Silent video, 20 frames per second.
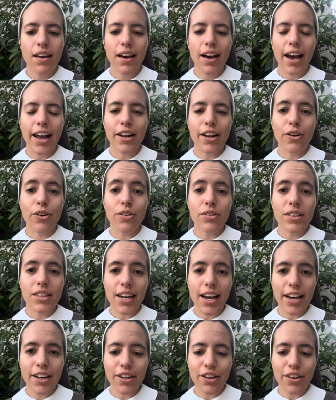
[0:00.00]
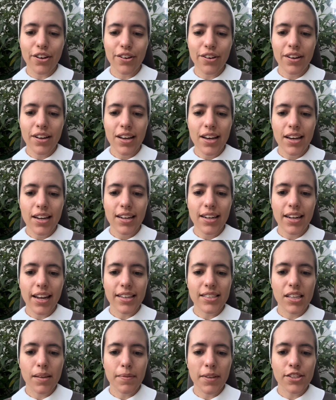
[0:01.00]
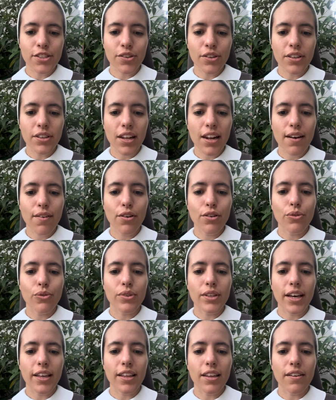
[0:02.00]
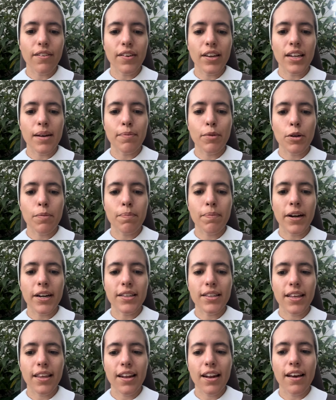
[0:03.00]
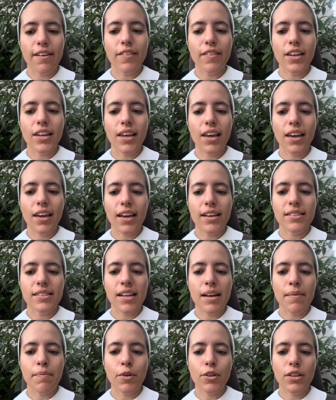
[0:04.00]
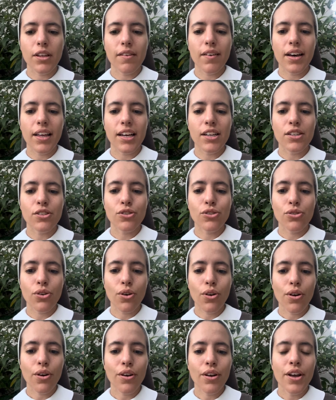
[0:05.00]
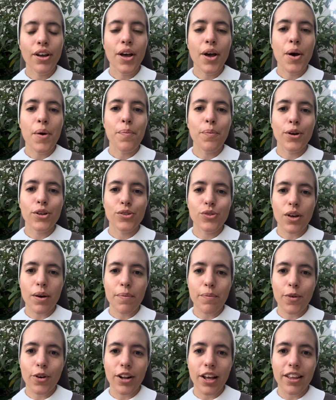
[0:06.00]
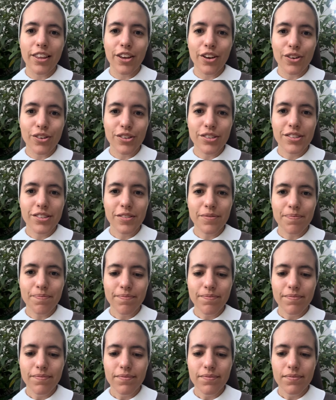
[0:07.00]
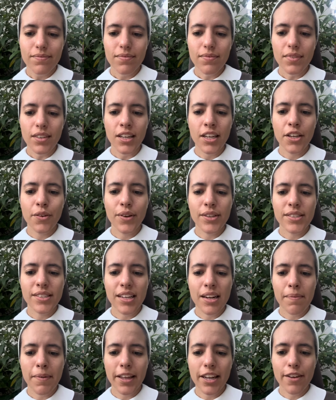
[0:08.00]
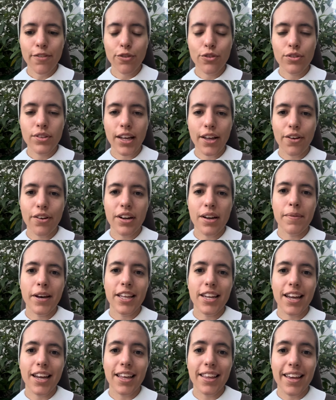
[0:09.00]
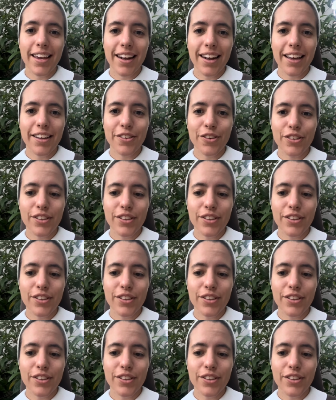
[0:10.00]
Al contrario, la aceptación de la voluntad divina por parte de la Virgen está motivada solo por su amor a Dios. Y nuestra Madre Fundadora, Madre Adela, nos